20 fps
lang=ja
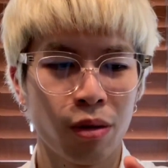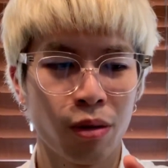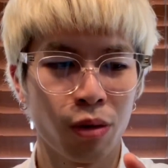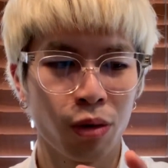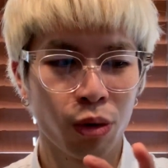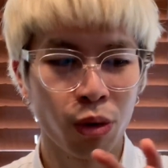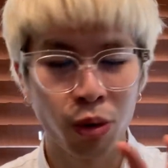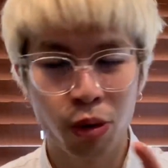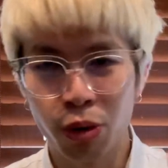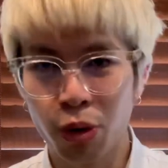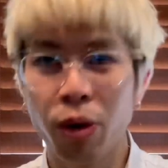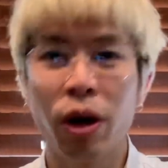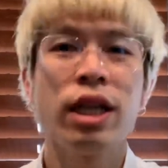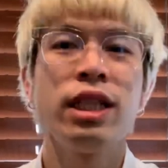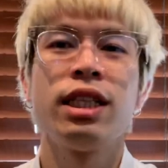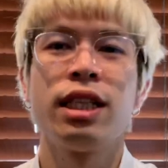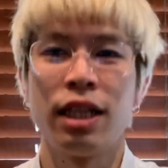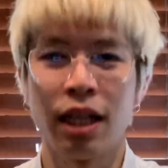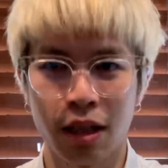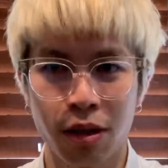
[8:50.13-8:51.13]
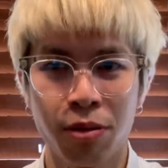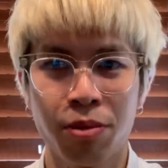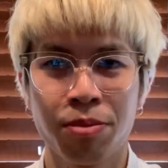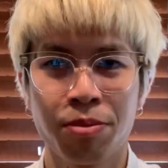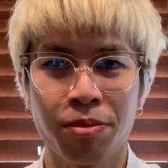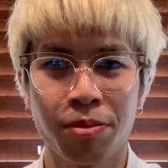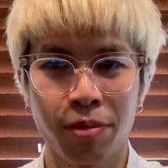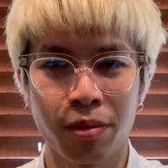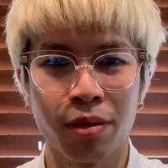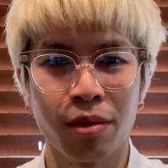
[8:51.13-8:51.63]
の、逃してきたと。
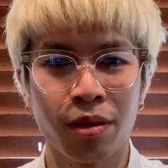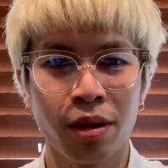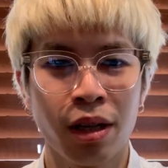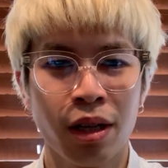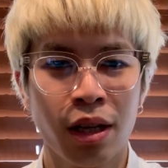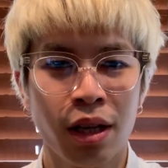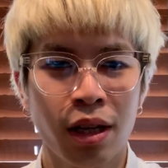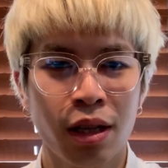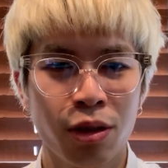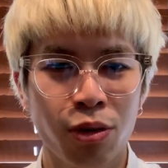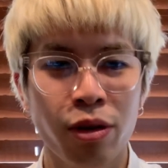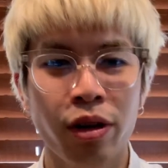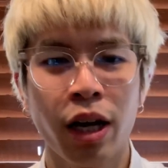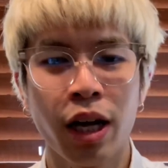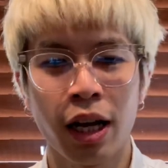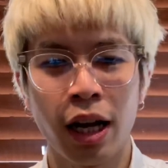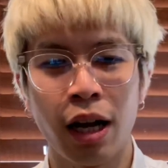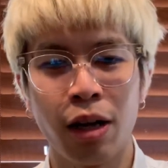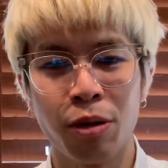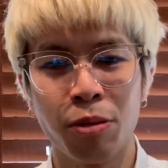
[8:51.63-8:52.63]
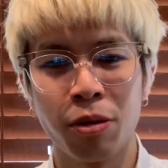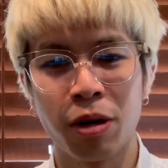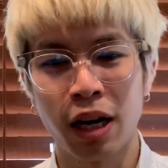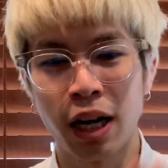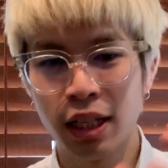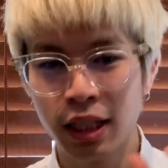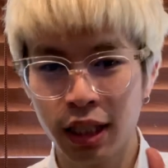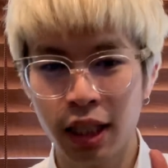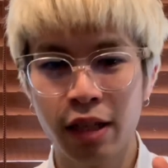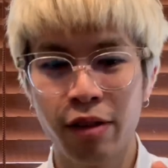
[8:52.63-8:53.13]
うん。それは、あの、もう
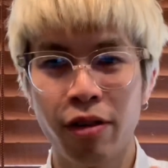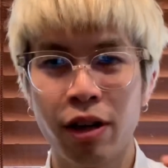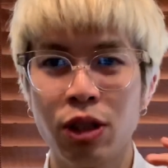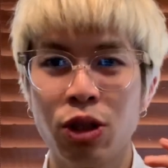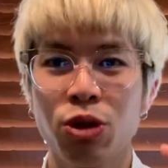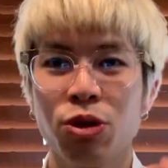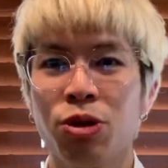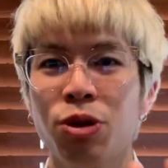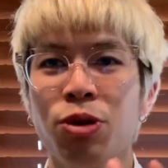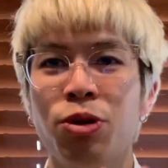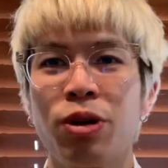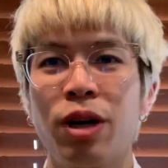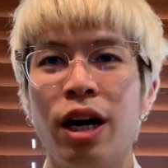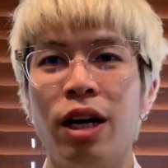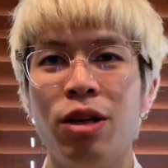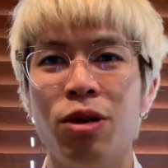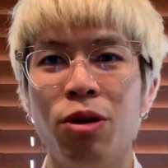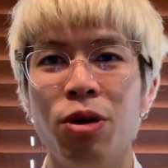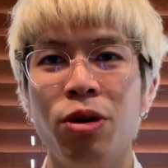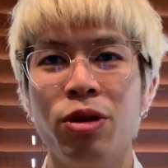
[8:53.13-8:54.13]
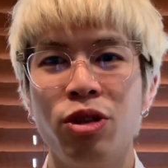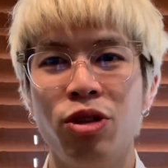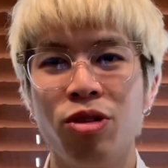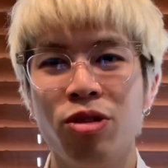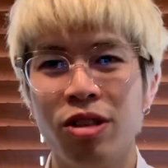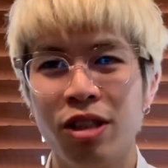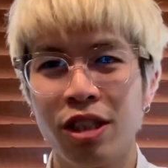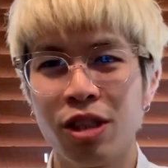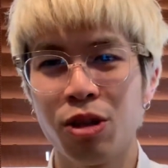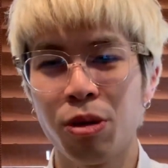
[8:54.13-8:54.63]
完全にファッション業界の
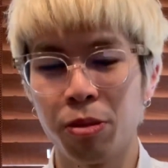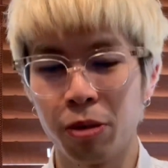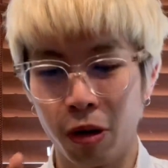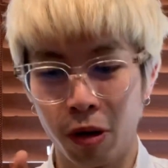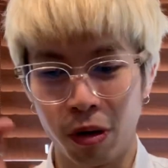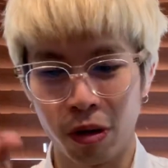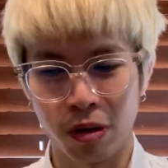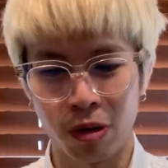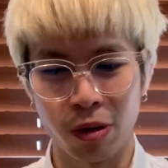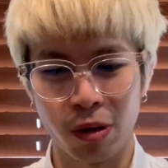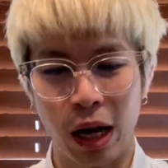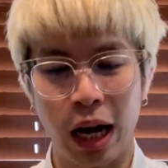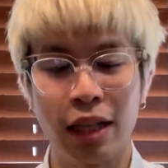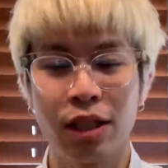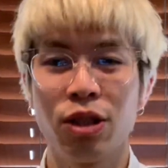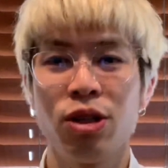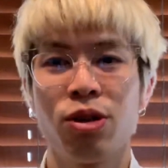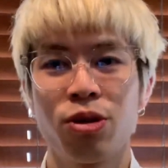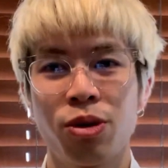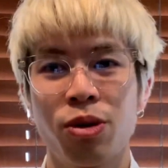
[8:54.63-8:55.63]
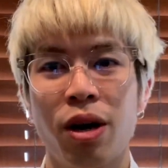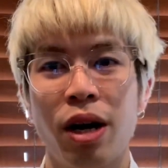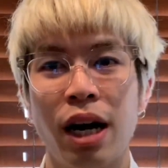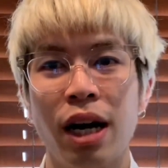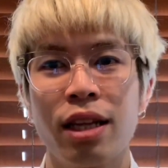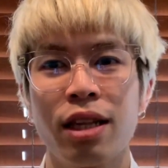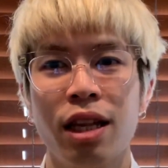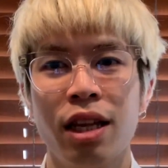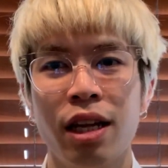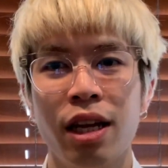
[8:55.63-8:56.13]
重鎮どもの、その圧力とかが
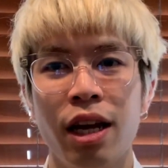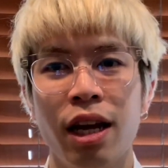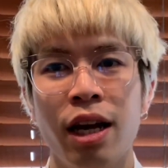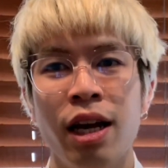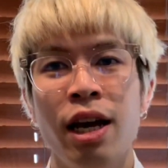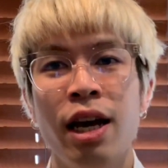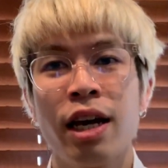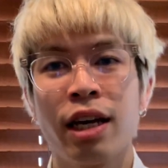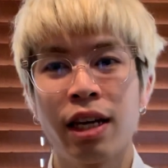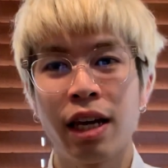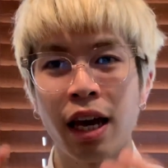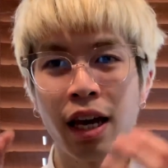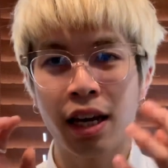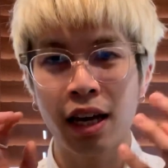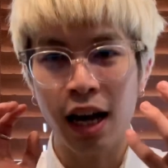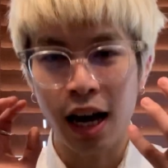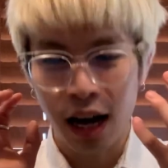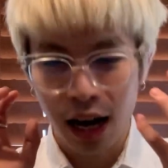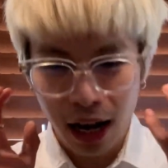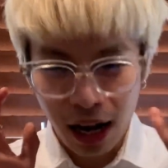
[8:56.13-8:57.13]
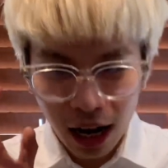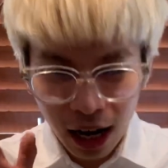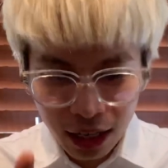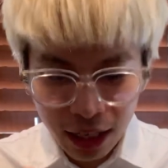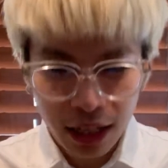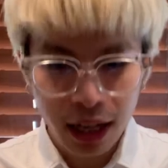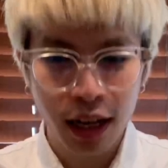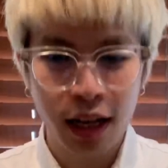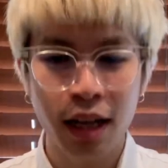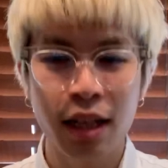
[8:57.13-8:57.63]
あって、結果、
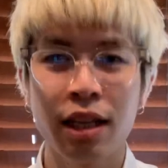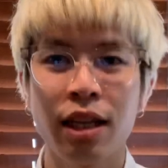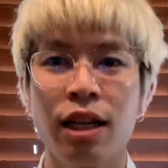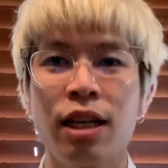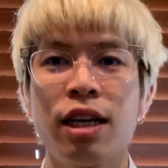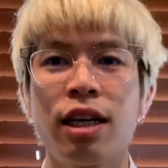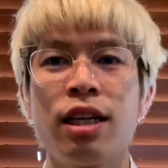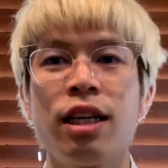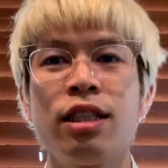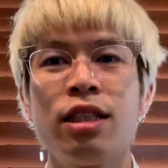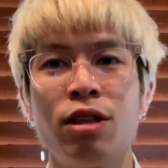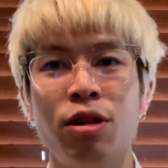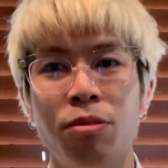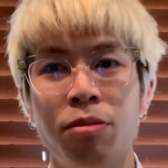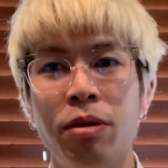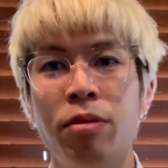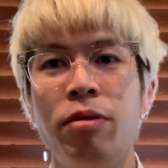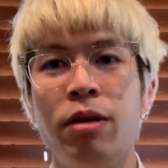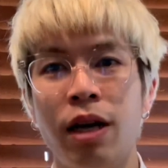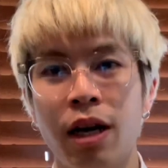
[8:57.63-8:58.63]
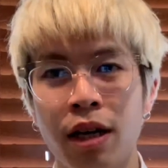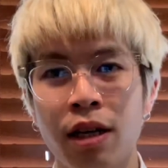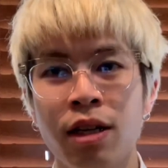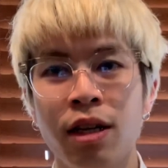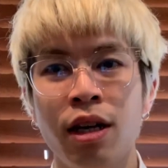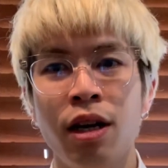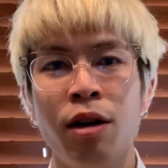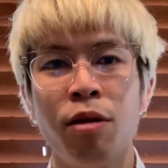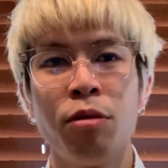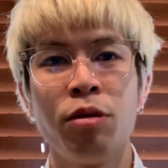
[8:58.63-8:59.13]
明らかに結果出してるビビアン。
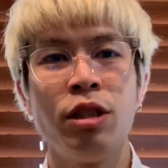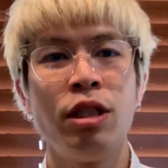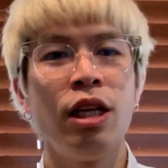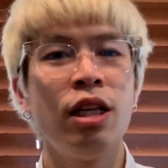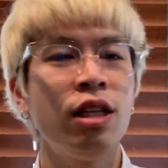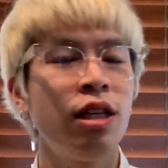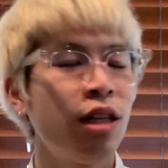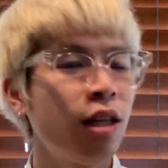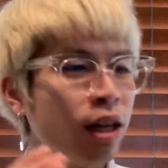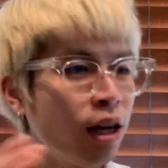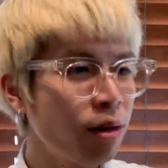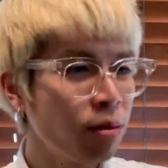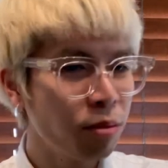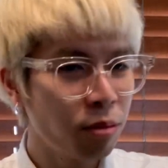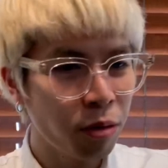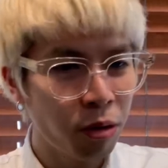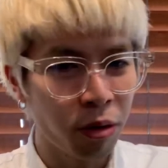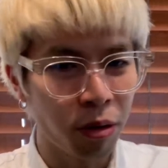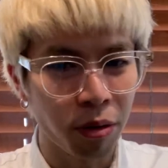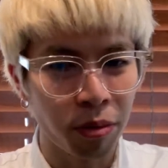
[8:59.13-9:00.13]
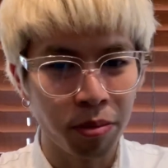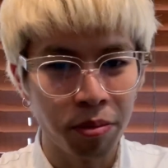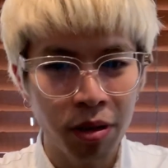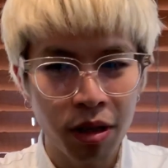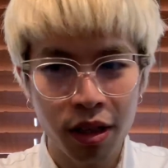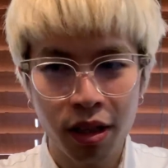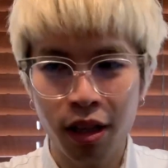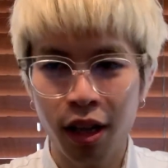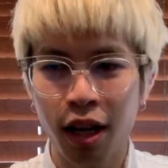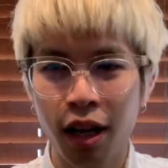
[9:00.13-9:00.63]
絶対もう、み
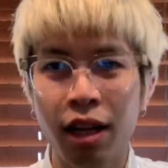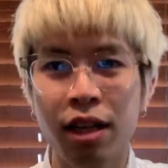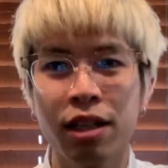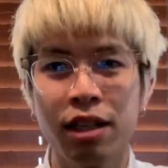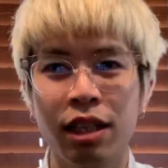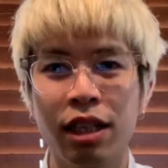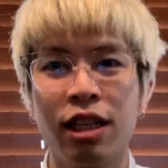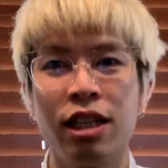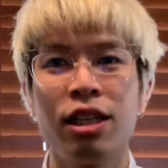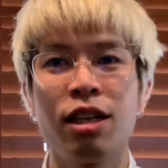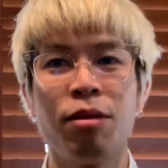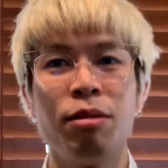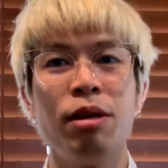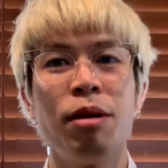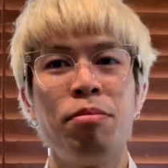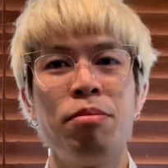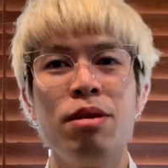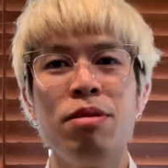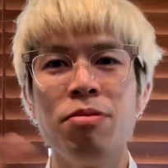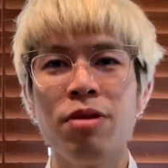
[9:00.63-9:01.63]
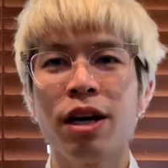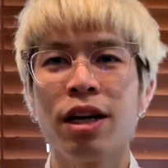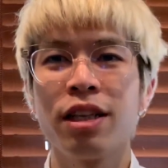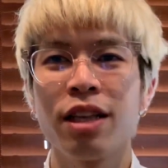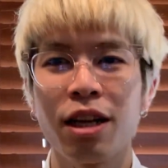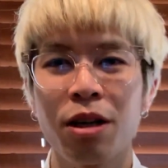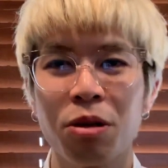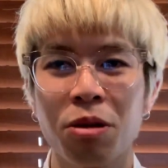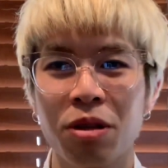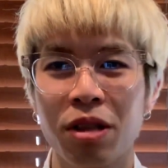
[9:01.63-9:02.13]
んなに聞いたら、いや、ビビアン
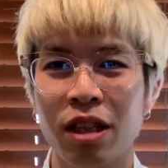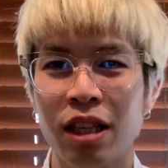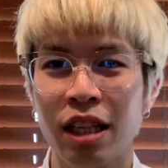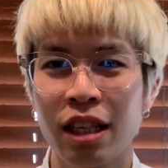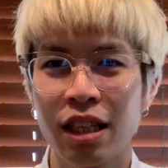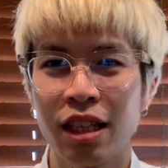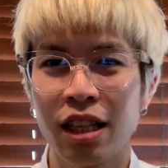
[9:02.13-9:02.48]
だろうっ